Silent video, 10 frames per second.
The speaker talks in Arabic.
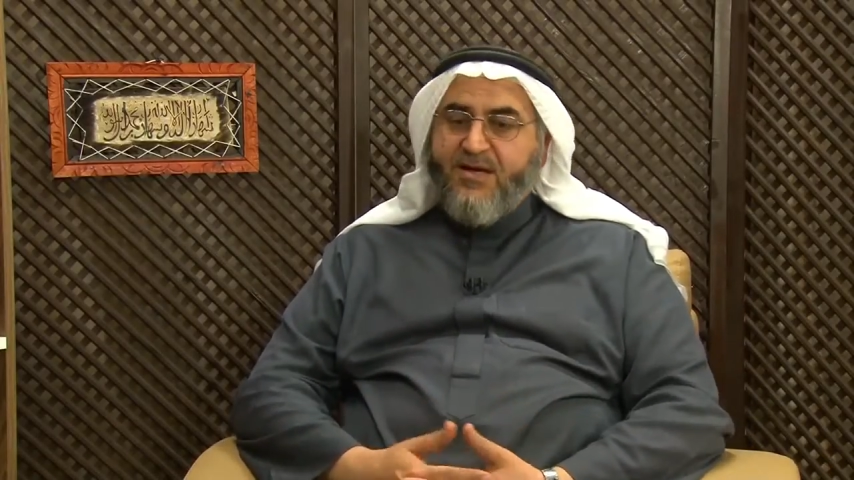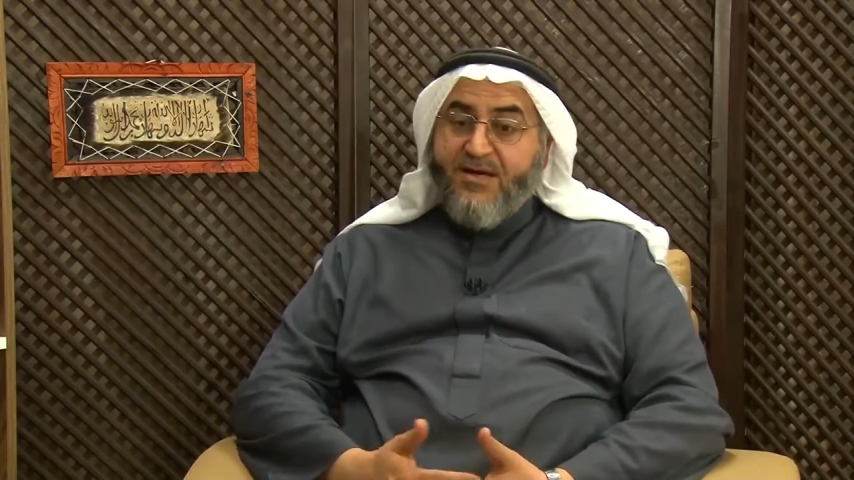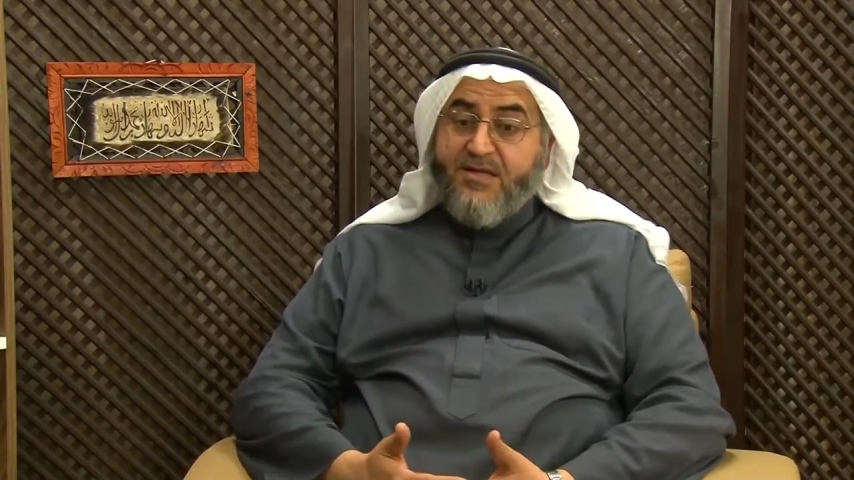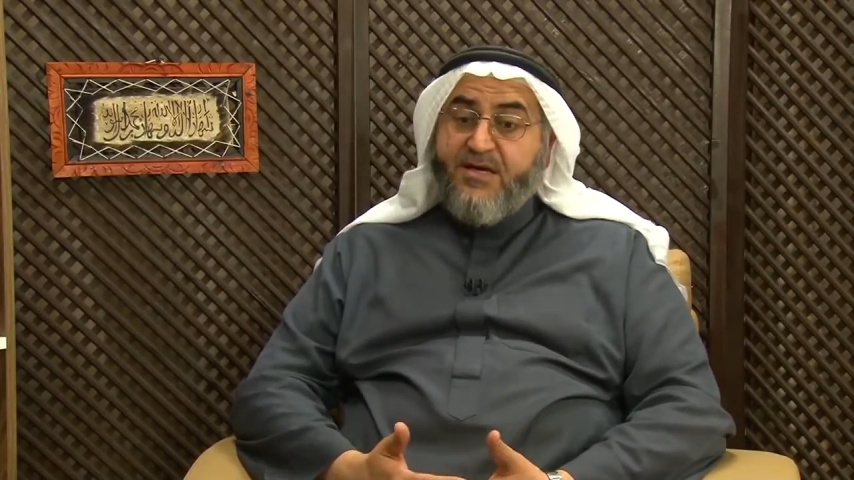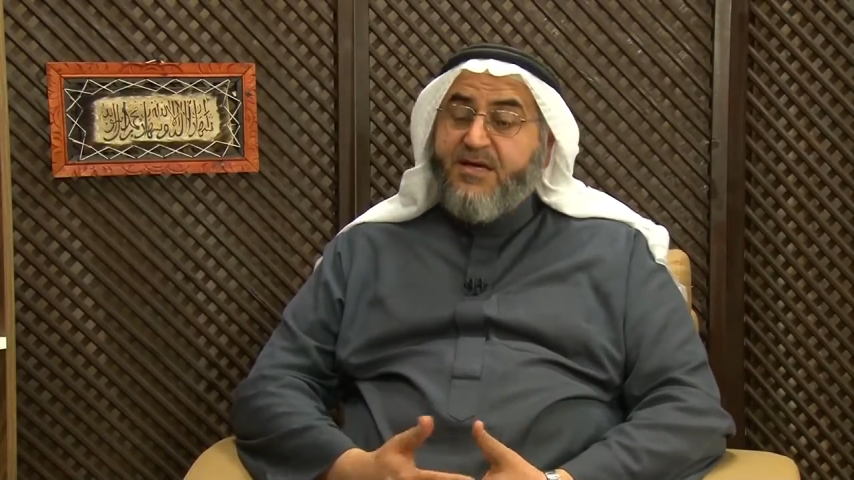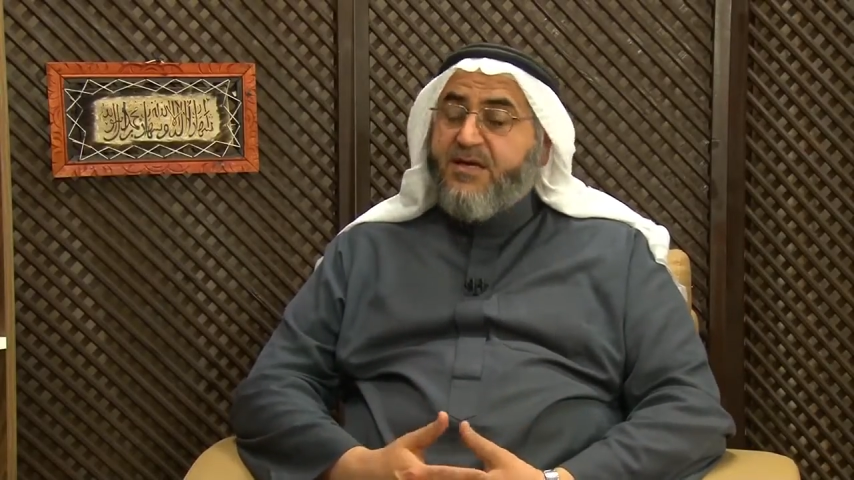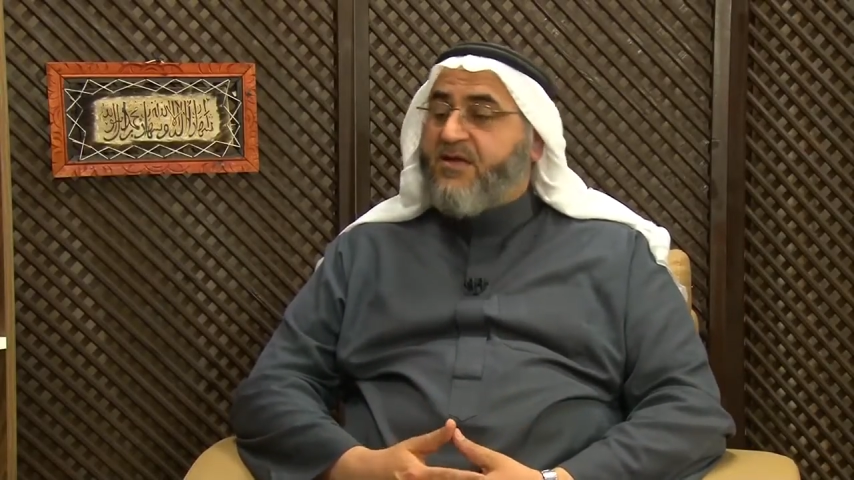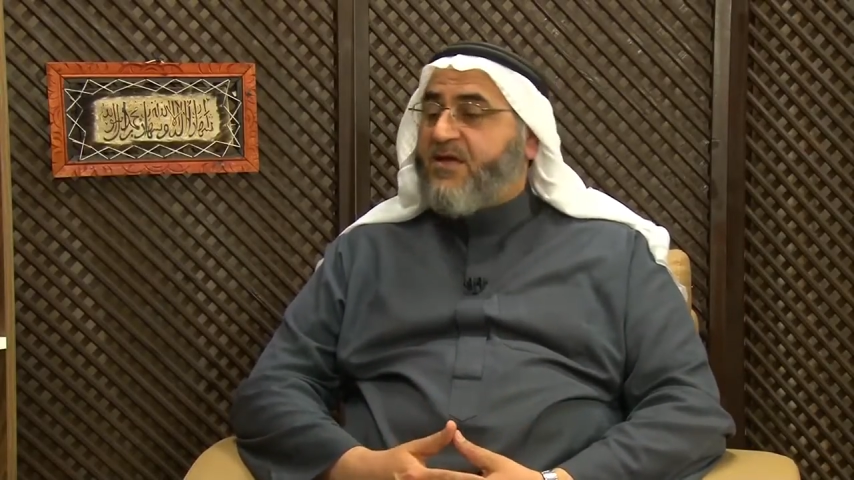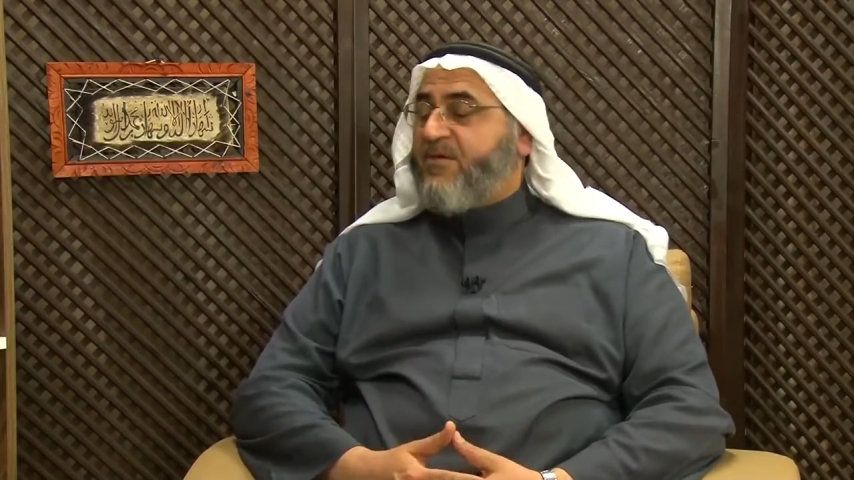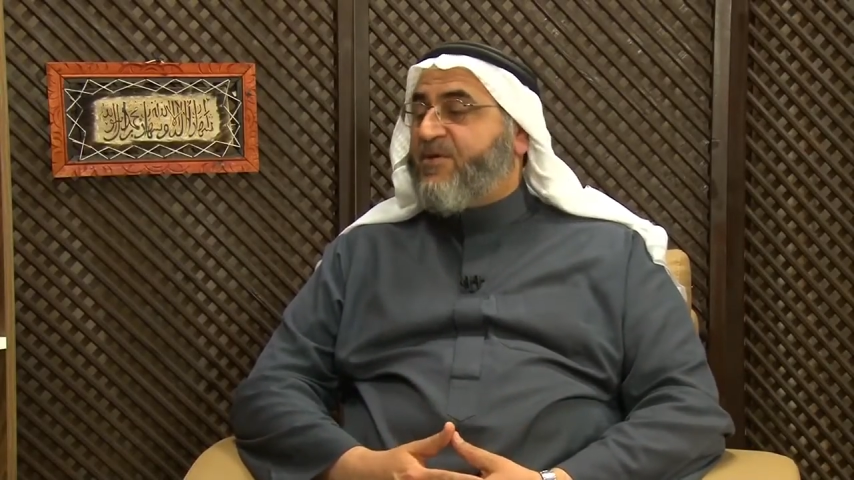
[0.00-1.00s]
قطعا أخي
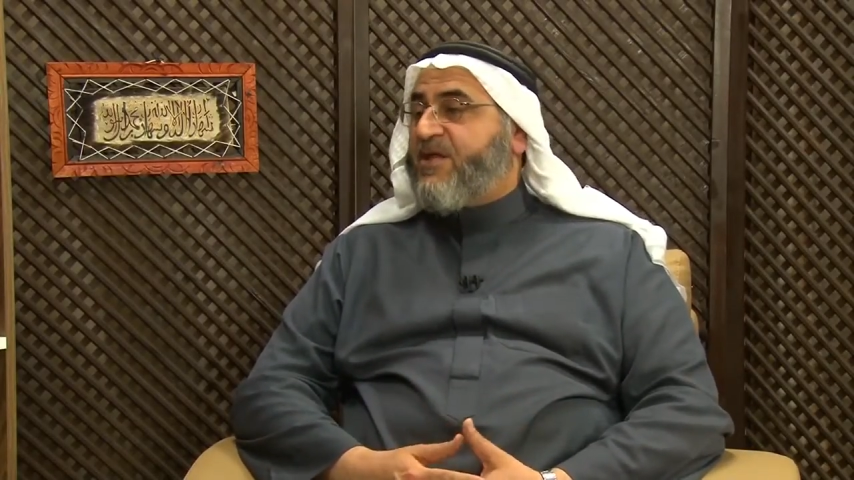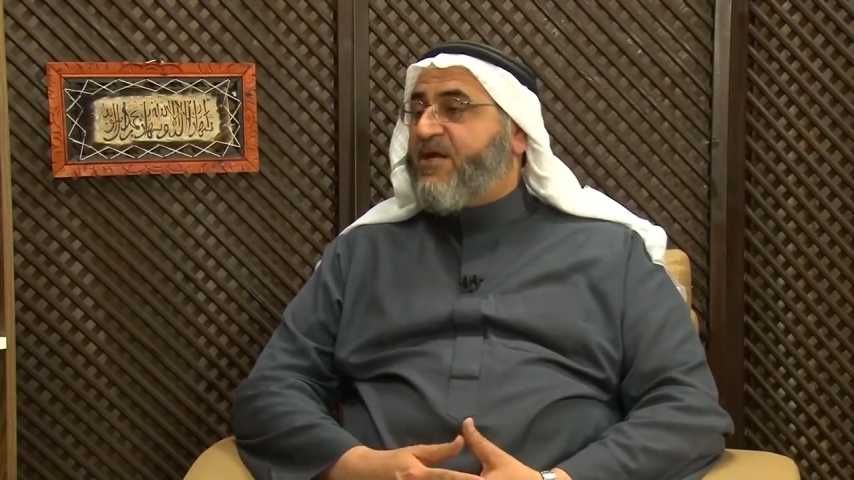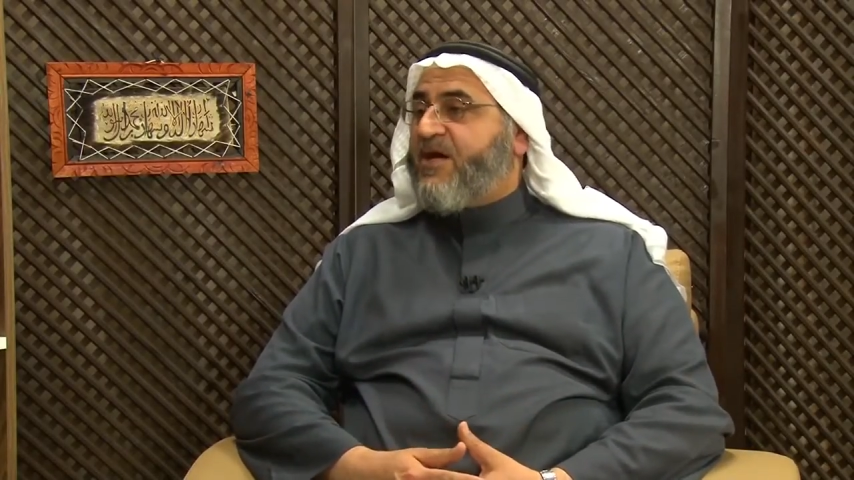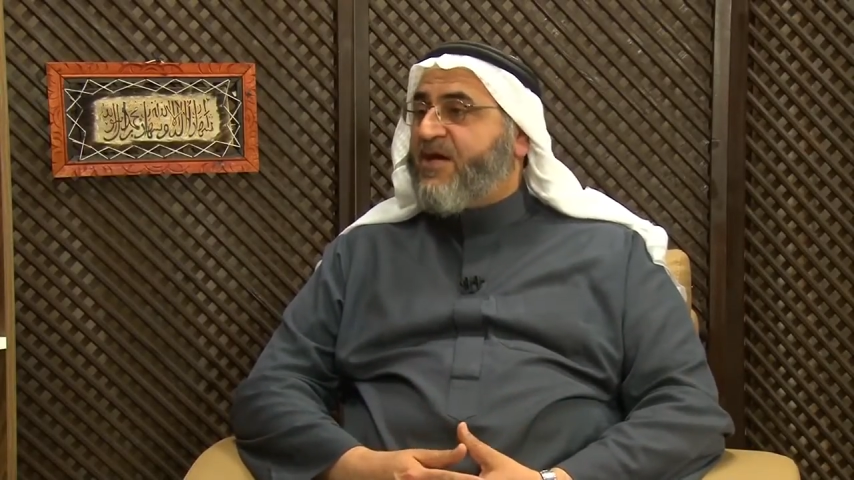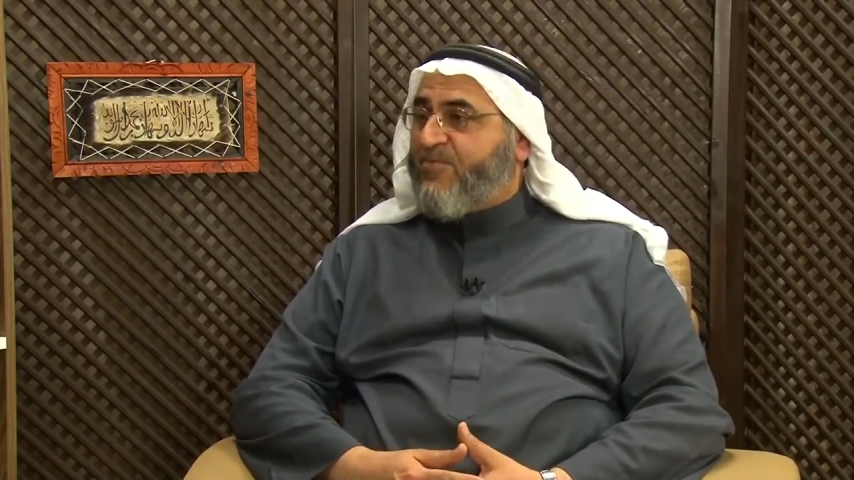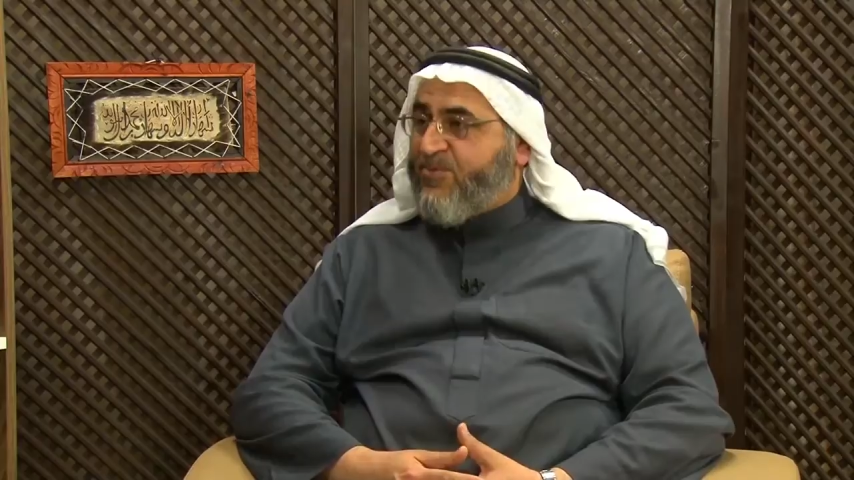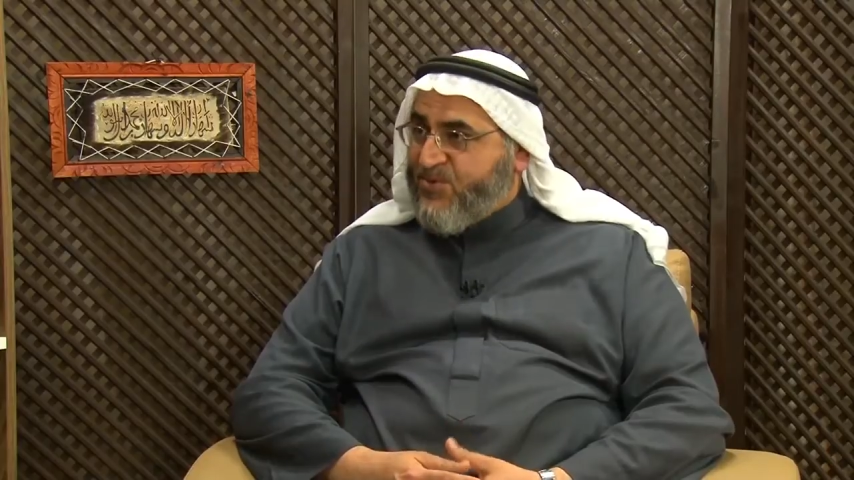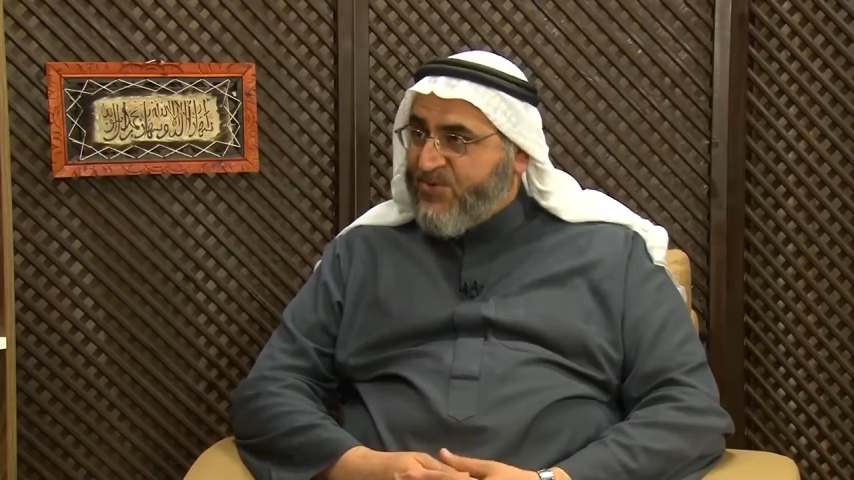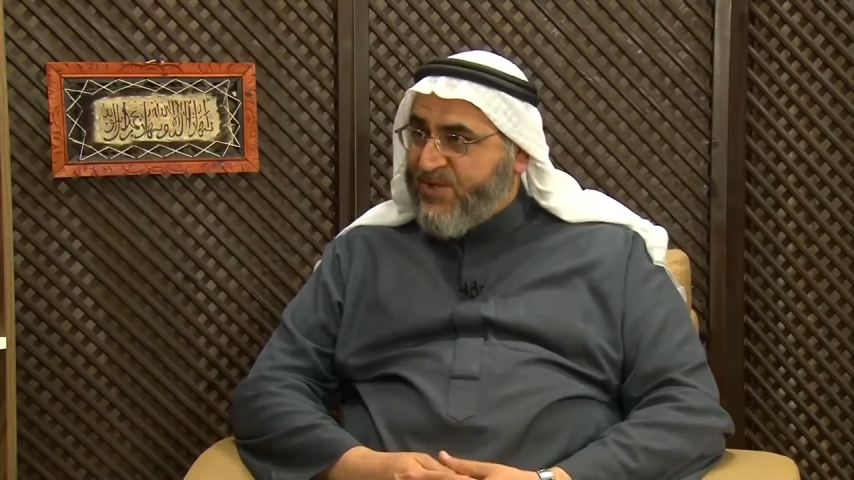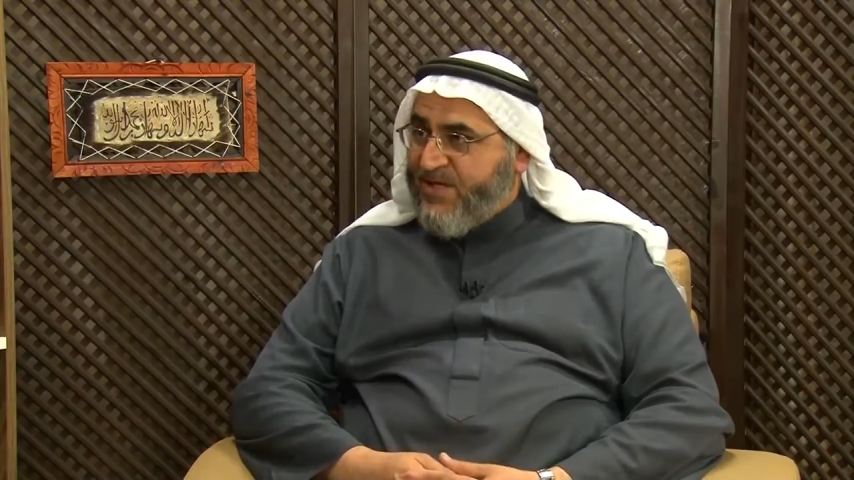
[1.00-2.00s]
الكريم هذه الأحكام
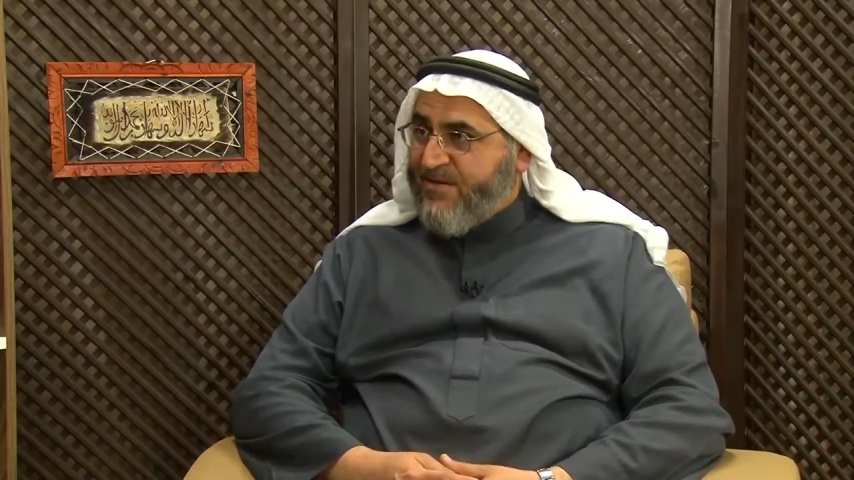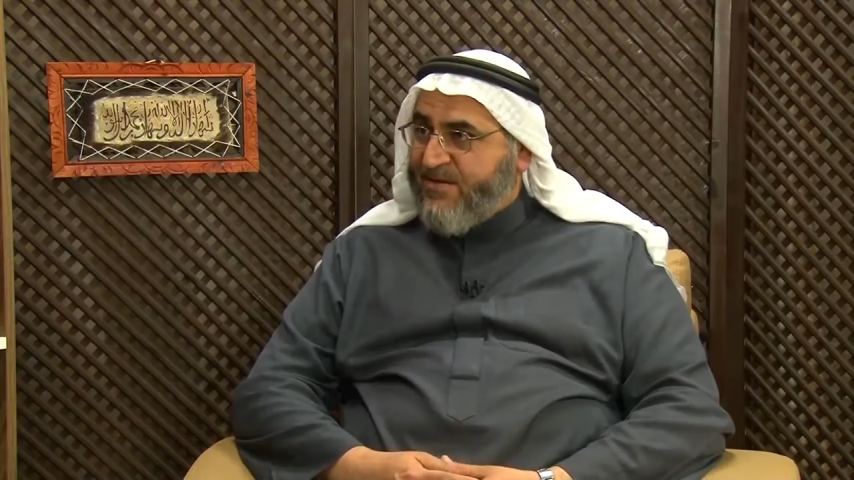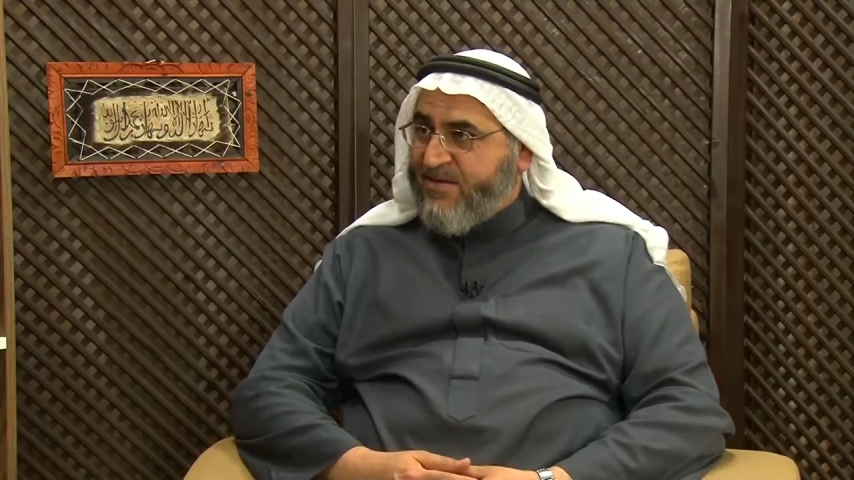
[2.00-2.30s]
موجودة